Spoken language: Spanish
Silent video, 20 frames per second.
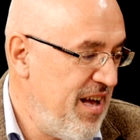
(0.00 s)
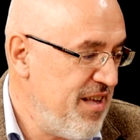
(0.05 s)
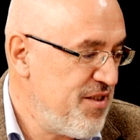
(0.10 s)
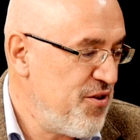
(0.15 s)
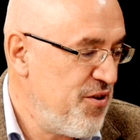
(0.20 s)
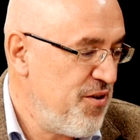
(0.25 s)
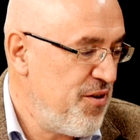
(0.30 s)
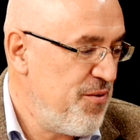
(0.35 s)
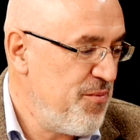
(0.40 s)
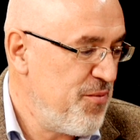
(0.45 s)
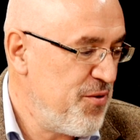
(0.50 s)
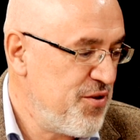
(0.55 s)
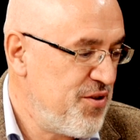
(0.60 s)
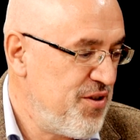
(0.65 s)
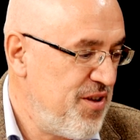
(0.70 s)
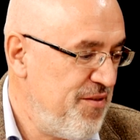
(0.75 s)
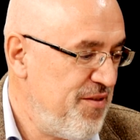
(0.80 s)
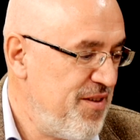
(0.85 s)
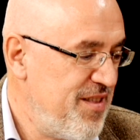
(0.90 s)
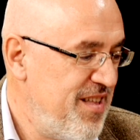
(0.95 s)
eso lo
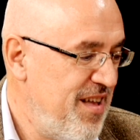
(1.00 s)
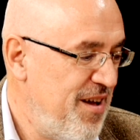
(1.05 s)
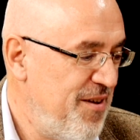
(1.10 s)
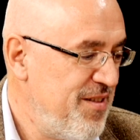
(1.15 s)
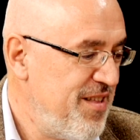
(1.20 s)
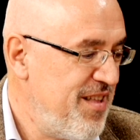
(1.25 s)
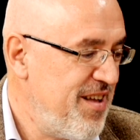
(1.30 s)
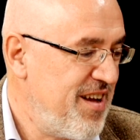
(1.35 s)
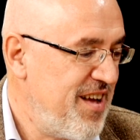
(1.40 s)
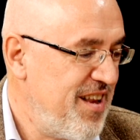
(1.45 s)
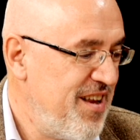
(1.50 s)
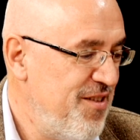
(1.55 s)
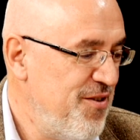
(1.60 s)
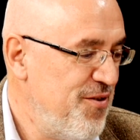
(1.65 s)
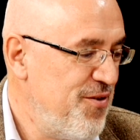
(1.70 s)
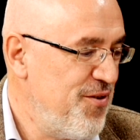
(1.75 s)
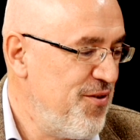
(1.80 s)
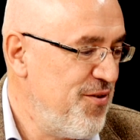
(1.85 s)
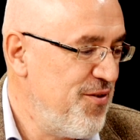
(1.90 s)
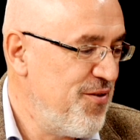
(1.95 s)
hemos efectivamente
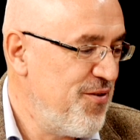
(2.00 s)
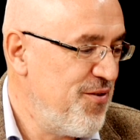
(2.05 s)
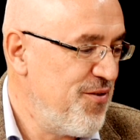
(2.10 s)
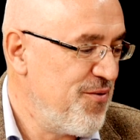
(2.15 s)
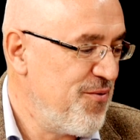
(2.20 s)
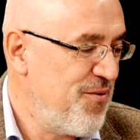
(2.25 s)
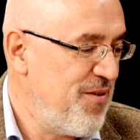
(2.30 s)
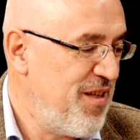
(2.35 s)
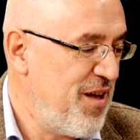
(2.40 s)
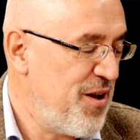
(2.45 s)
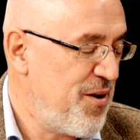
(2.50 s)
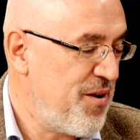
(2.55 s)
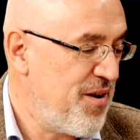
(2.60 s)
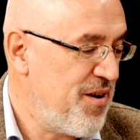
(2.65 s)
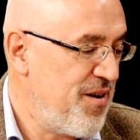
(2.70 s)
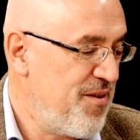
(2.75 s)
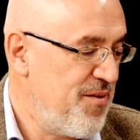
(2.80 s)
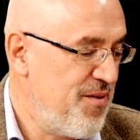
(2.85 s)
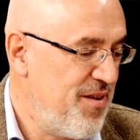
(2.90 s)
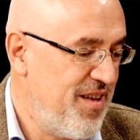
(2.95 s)
querido cuidar
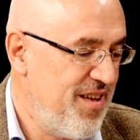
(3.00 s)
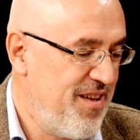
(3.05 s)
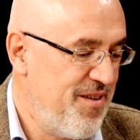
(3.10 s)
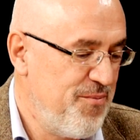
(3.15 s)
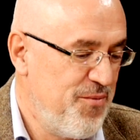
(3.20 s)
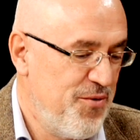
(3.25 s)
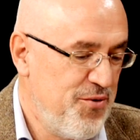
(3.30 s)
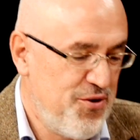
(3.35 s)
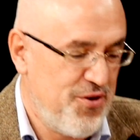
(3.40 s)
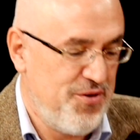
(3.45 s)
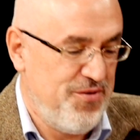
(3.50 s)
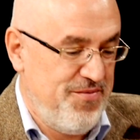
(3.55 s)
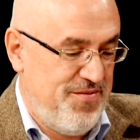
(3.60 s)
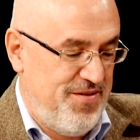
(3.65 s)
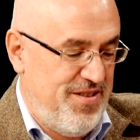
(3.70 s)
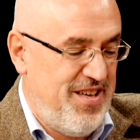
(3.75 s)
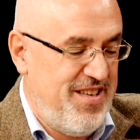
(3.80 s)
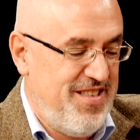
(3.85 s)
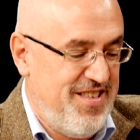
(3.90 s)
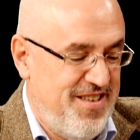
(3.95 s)
eh, mucho,
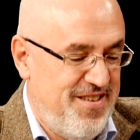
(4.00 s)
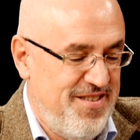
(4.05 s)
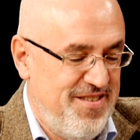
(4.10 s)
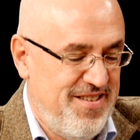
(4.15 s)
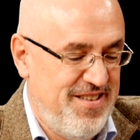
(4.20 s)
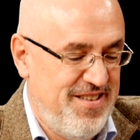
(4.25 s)
sí, sí.